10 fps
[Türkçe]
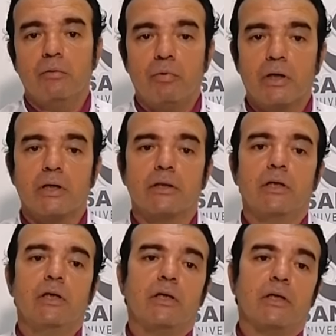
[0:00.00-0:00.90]
Fakat
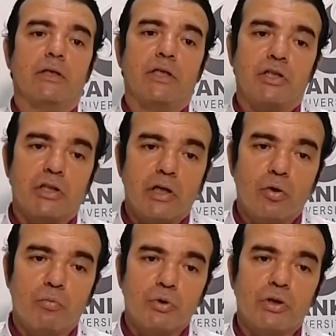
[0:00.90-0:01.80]
e, dejenere
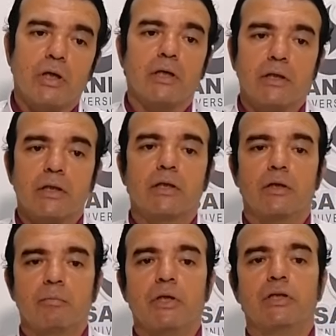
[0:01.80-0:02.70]
olmuş yani
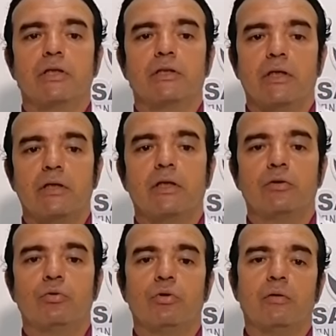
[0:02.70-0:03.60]
40-45 yaşlarından
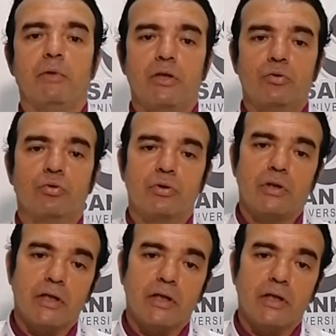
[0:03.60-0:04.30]
sonra menisküs